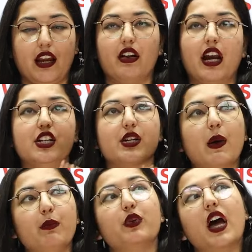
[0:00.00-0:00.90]
हैं राइट
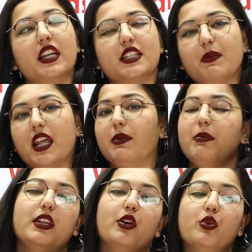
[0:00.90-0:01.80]
जब हम पुराने जमाने
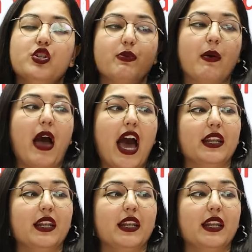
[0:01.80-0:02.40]
में भी देखो जब हम